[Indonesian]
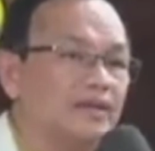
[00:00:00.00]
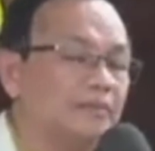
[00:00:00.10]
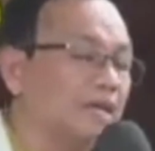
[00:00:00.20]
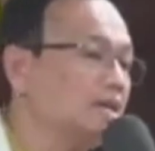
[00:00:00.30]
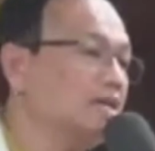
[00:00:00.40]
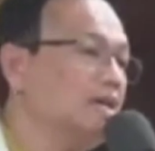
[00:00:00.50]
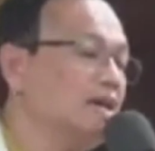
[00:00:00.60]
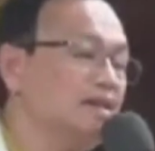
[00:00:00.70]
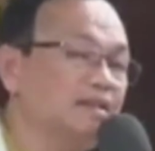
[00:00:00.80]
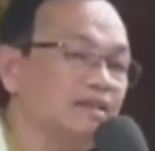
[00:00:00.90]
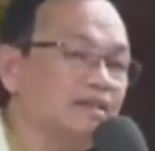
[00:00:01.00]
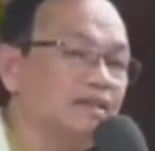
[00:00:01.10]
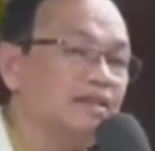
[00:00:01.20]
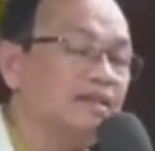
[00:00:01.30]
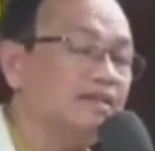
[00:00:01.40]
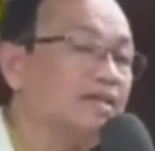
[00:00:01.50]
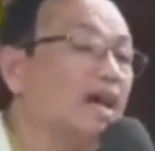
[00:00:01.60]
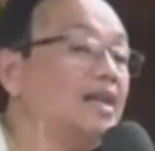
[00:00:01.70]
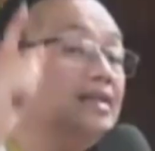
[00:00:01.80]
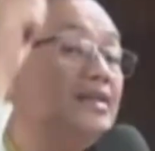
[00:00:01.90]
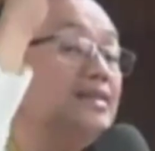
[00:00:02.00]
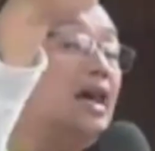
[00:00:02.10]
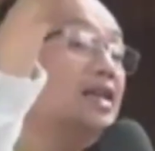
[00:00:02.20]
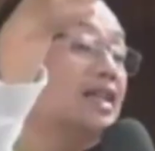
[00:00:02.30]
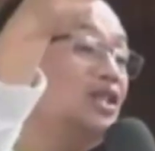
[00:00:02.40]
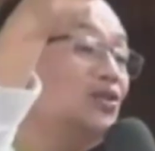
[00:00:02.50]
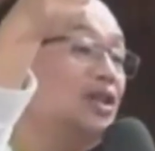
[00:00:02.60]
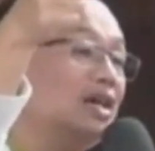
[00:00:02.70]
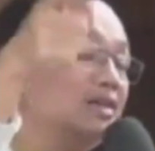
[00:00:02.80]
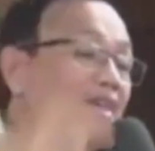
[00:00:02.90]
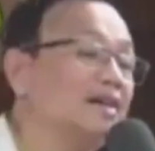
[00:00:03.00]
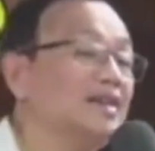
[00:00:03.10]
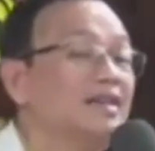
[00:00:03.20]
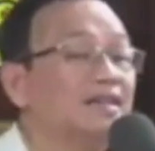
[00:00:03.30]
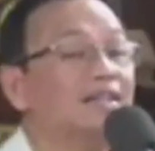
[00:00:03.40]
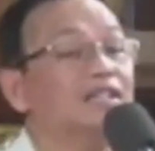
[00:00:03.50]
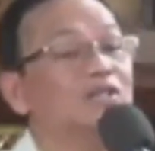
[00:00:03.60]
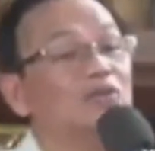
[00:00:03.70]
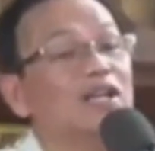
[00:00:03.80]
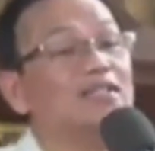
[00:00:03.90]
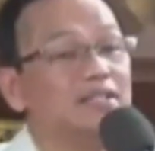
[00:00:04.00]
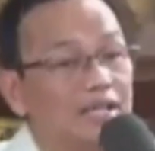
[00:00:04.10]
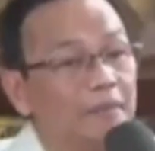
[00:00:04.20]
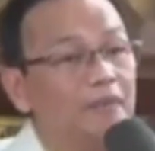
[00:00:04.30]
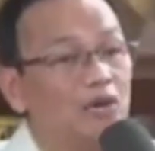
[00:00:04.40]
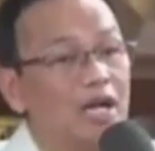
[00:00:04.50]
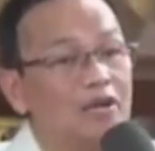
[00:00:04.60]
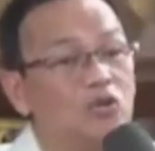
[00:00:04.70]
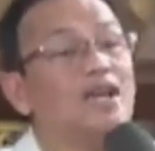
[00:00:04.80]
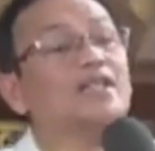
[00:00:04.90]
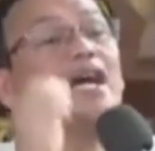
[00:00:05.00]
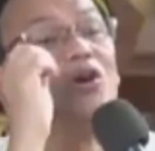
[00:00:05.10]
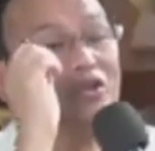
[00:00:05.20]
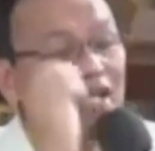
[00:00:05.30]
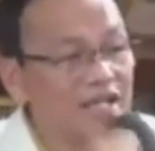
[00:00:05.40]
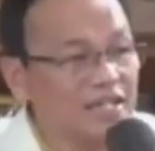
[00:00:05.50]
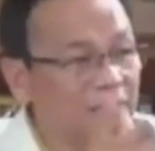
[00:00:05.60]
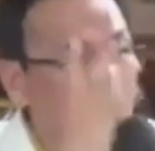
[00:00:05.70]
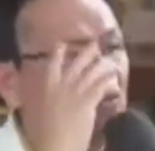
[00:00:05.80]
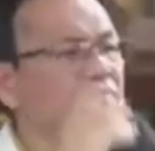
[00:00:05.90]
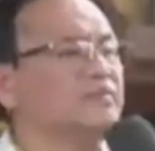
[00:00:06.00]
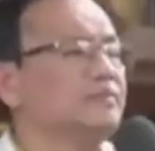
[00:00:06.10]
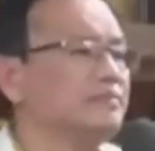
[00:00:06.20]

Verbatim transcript: Pertanyaannya, saat saat itu datang, kita sudah siap pulang, udah tahu jalannya belum?